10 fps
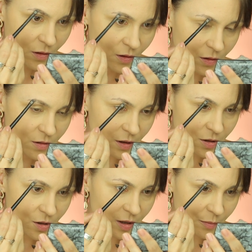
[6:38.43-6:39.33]
to
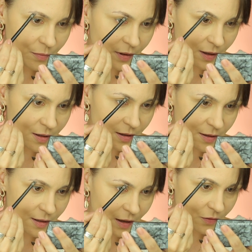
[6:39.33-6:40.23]
zaczynam pracę
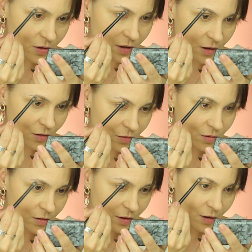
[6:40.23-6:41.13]
zawsze od
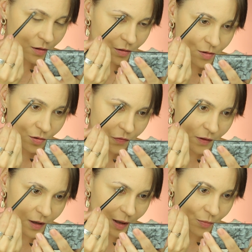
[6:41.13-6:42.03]

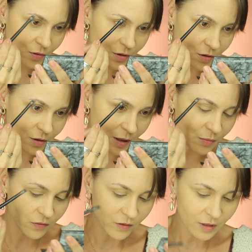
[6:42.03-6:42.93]
końcówki albo od środka
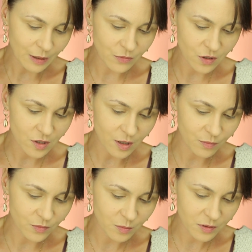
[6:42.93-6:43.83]
brwi, tam gdzie
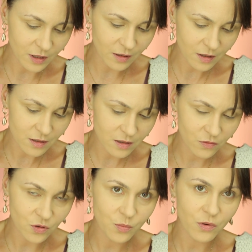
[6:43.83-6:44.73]
chciałabym, żeby ta
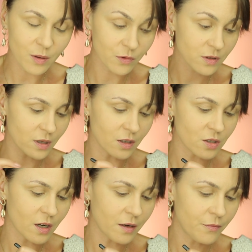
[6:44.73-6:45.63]
intensywność była
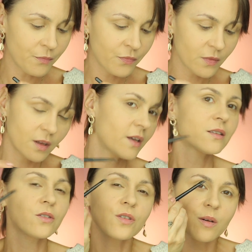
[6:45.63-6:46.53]
mocniejsza. Nie
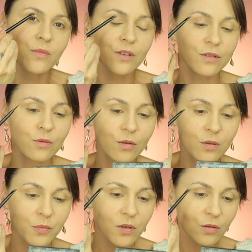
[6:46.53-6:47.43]
zaczynam nigdy tu
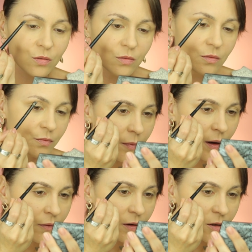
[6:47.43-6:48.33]
od przodu.
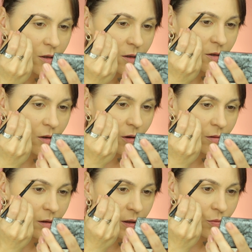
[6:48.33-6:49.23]
Mam wrażenie, że
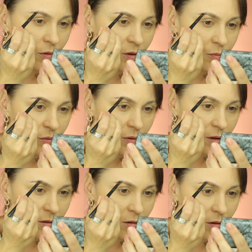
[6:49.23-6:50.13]
on na dłoni był
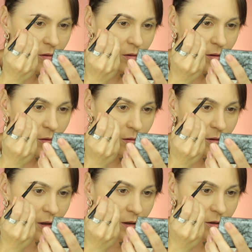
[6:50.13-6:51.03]
nieco
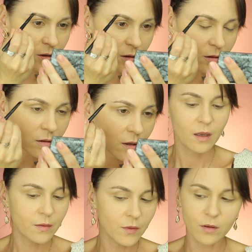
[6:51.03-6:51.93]
chłodniejszy.
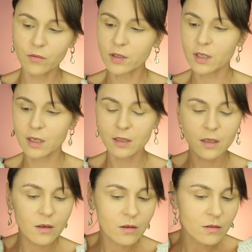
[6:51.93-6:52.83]
No i właśnie
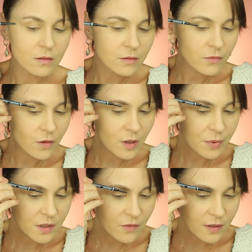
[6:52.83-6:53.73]
dlatego wolę
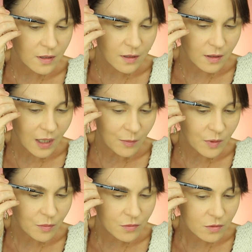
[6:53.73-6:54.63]
pracować z
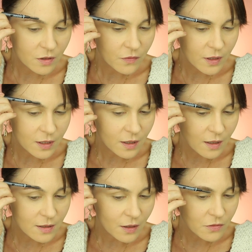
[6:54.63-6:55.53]
kredkami, bo tutaj w
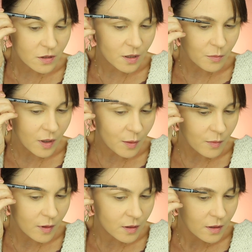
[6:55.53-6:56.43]
kredkach zawsze
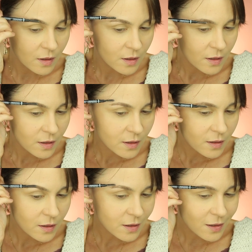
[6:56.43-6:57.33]
mam
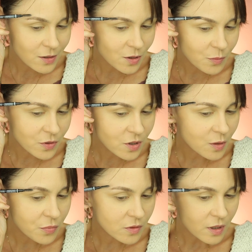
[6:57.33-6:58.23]

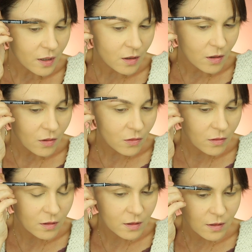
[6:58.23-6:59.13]
grzebyczek pod ręką,
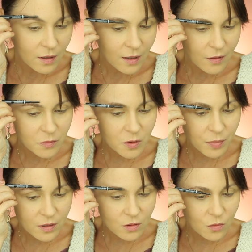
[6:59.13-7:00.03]
a w
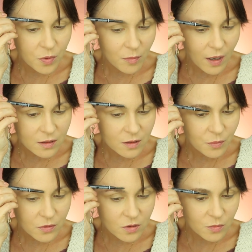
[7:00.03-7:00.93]
przypadku pomady
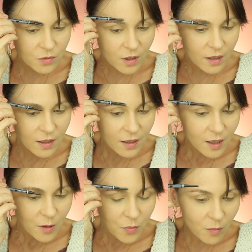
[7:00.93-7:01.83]
potrzebuję
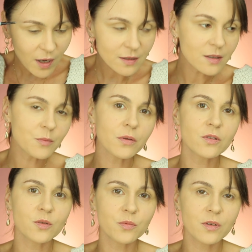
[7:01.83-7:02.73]
pomady,
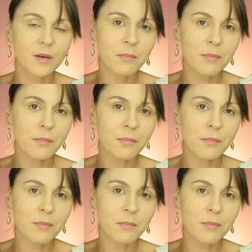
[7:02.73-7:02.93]
potrzebuję